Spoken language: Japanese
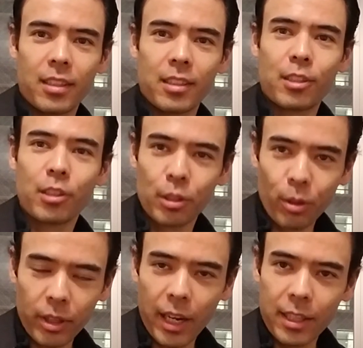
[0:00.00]
ひ
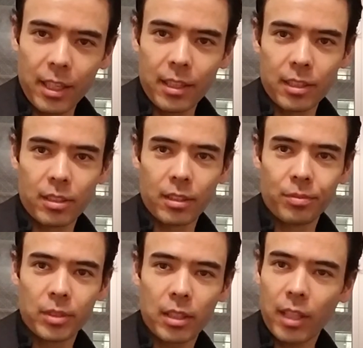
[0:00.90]
どいアイデアです。
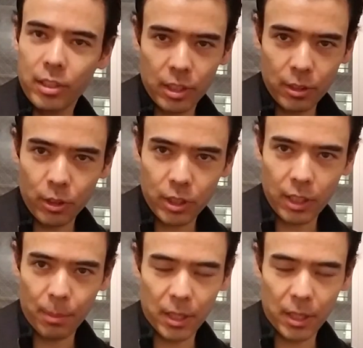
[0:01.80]
絶対信用しちゃダメ